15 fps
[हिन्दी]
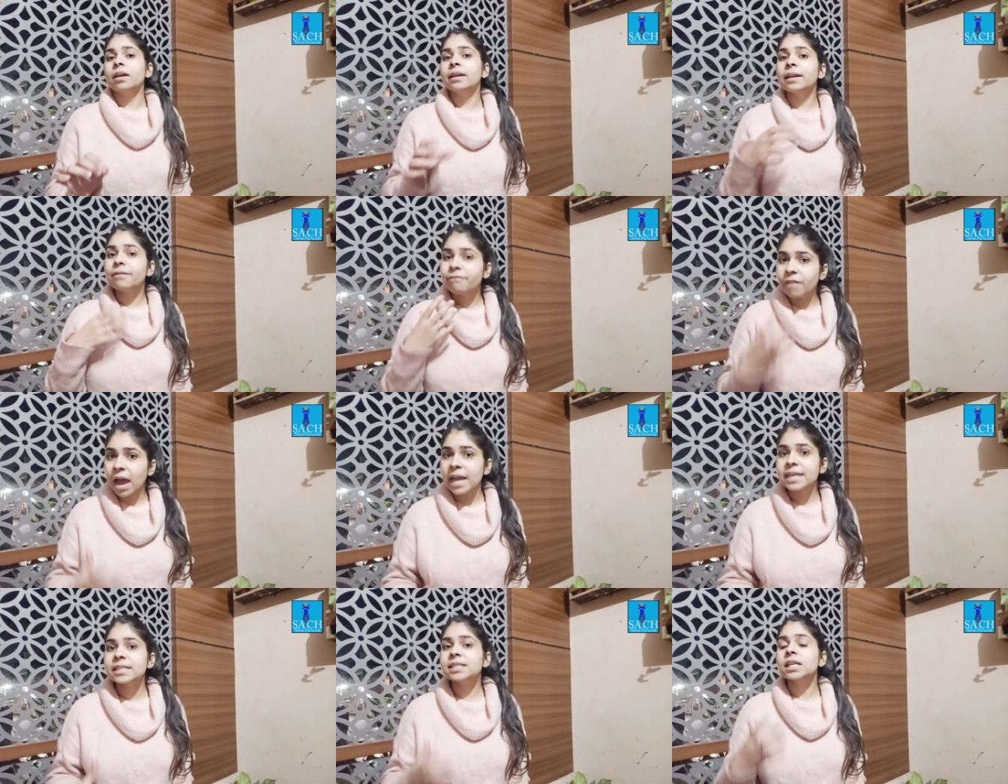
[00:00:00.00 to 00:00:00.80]

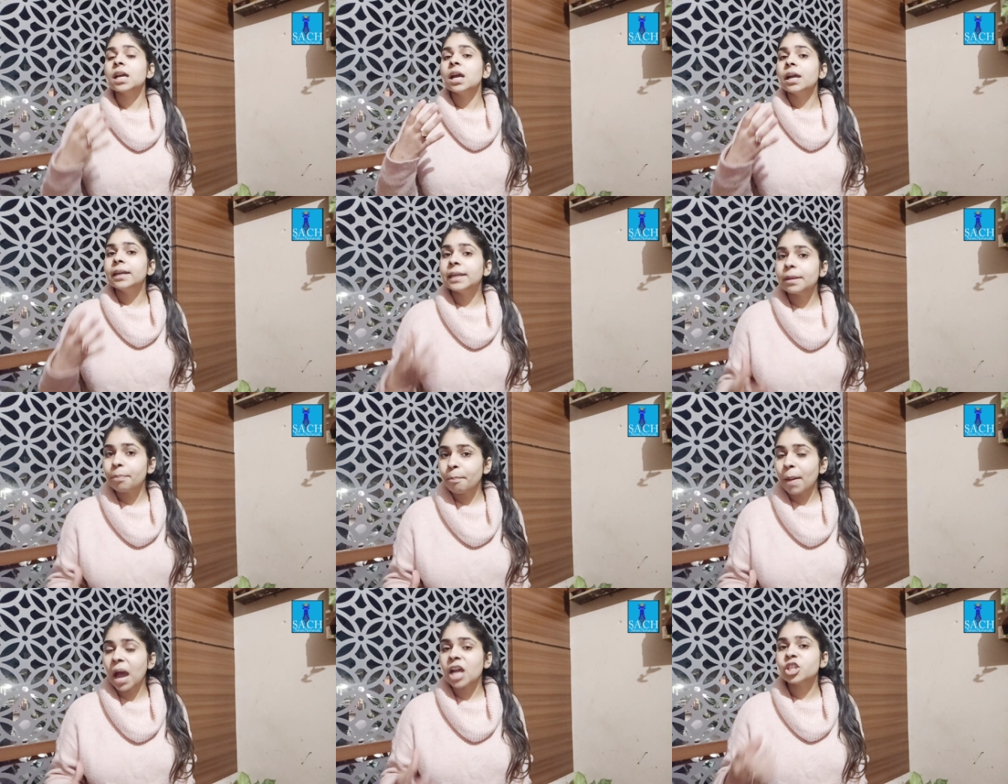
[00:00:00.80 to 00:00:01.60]
रिवाइज्ड
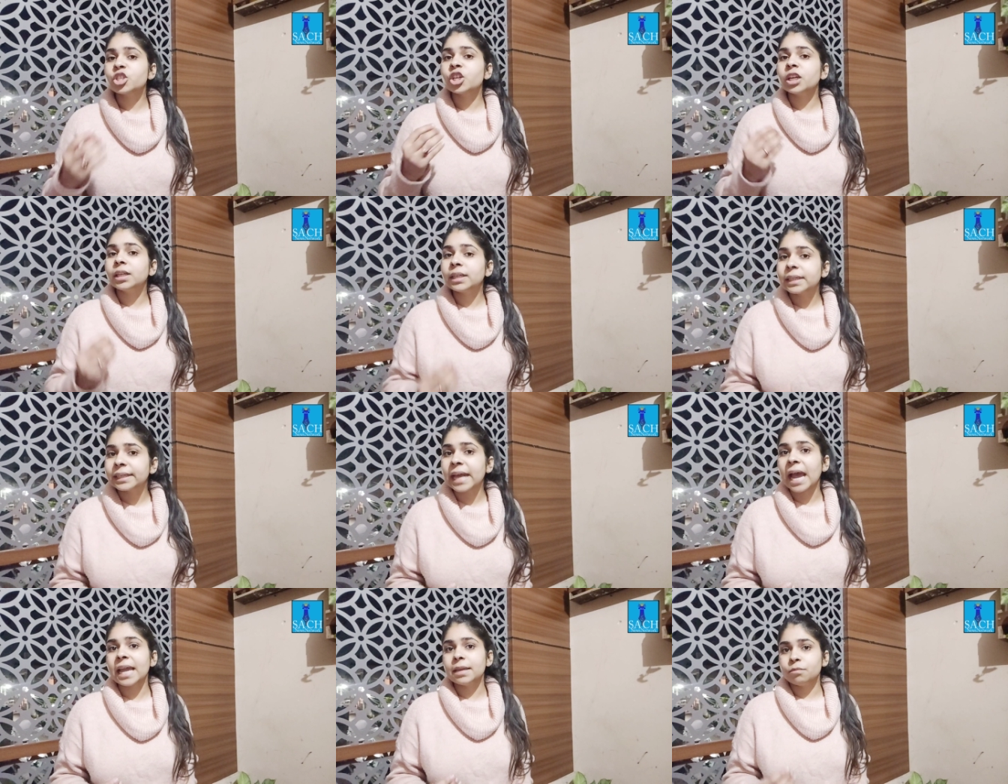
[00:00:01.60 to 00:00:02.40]
डिपार्चर
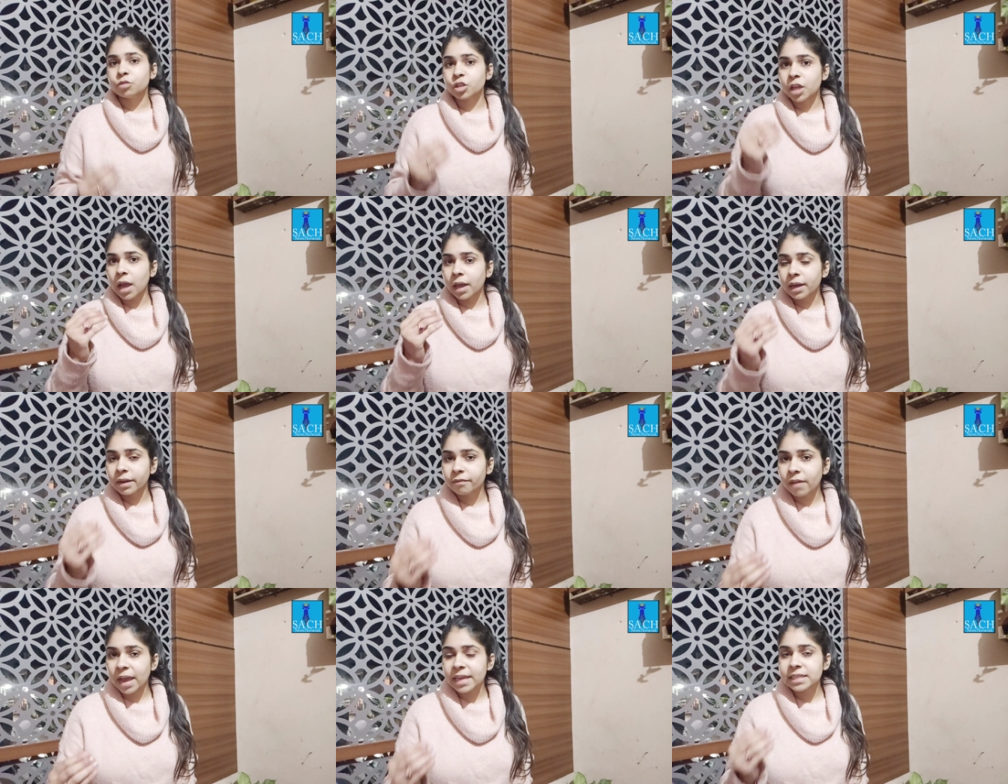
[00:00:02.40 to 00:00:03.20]
टाइम जी हाँ
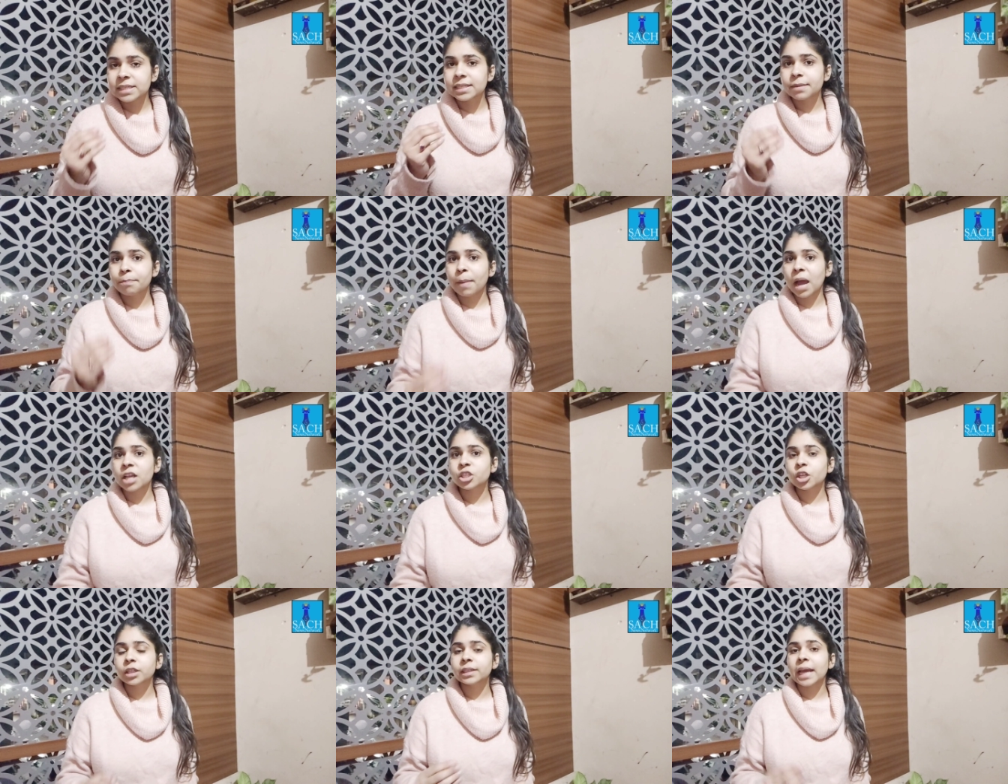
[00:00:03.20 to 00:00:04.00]
रिवाइज
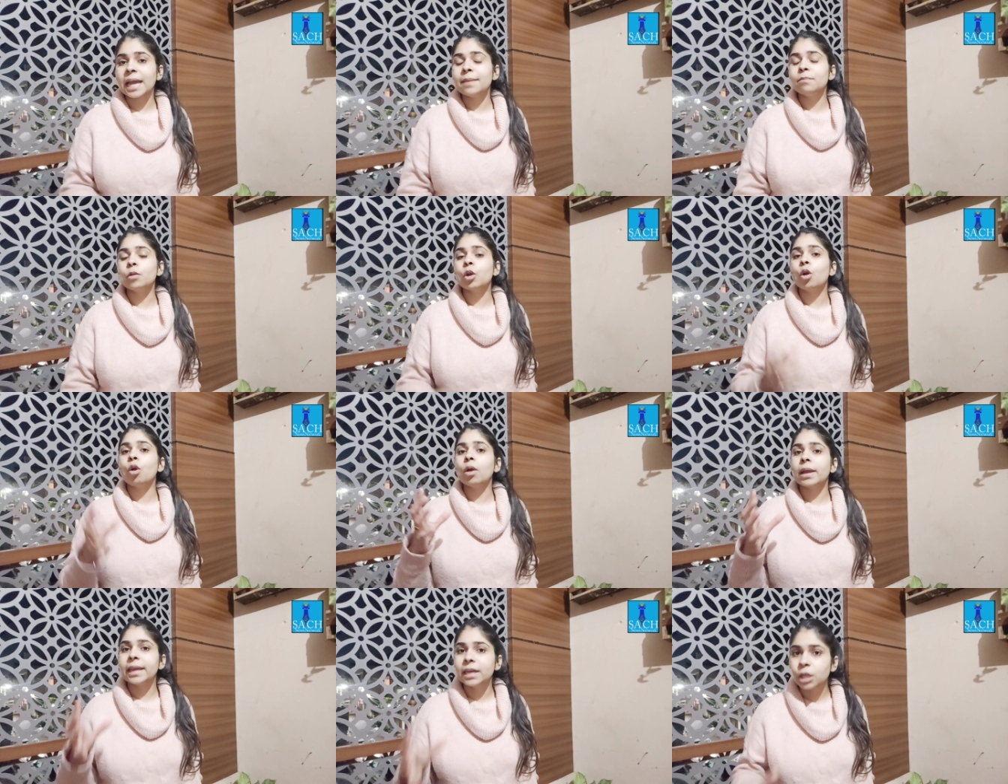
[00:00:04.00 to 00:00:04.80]
डिपार्चर टाइम
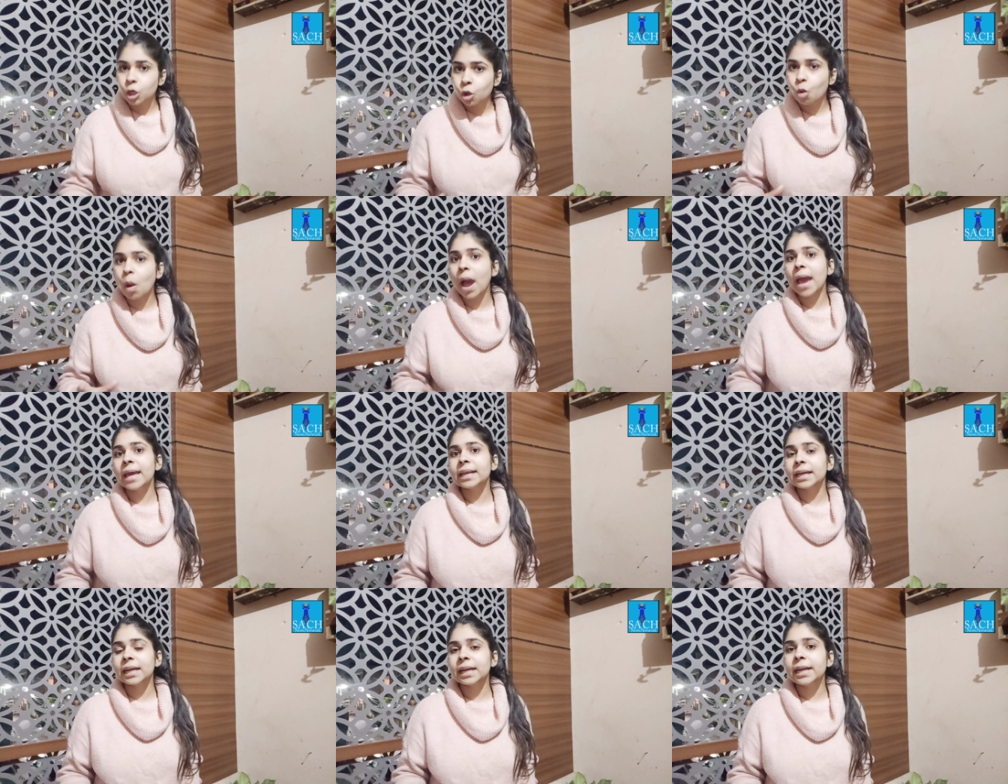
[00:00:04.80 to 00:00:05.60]
को
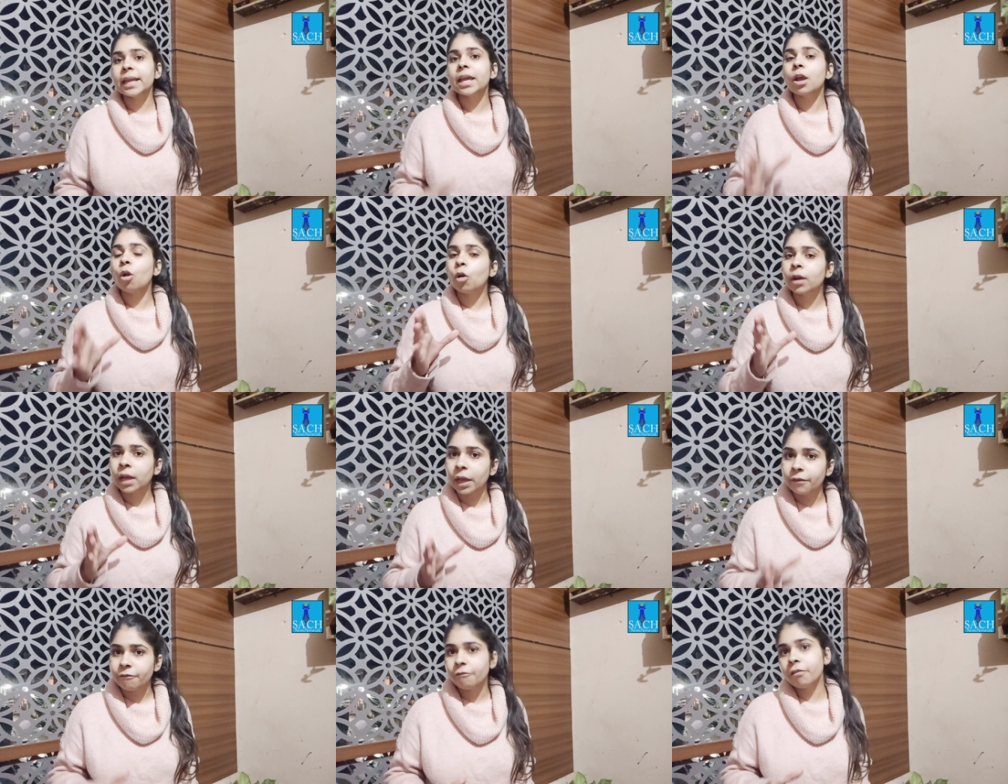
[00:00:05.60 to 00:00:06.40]
इंक्वायर कर ले और
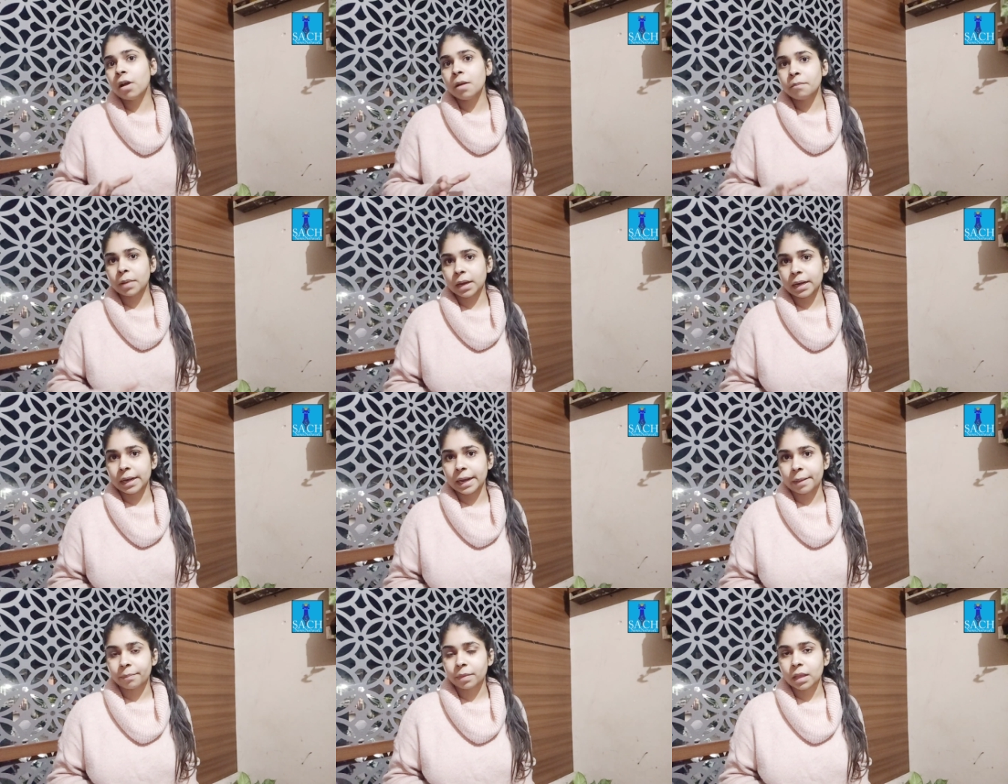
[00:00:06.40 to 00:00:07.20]
कंफर्म
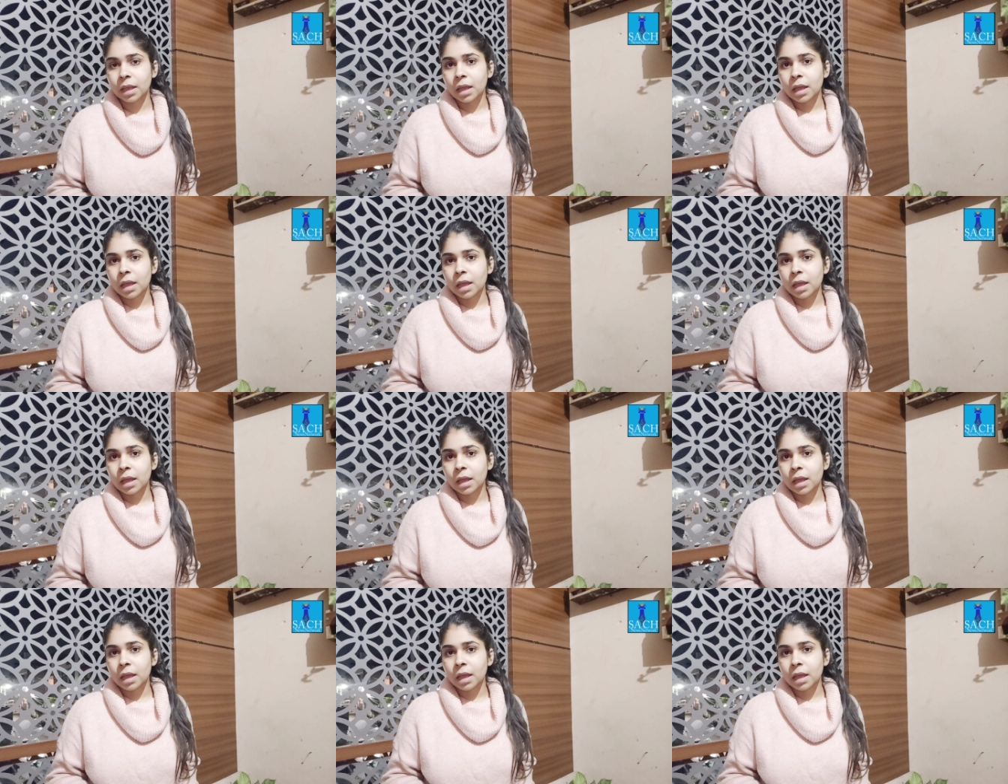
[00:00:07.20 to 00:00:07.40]
कर ले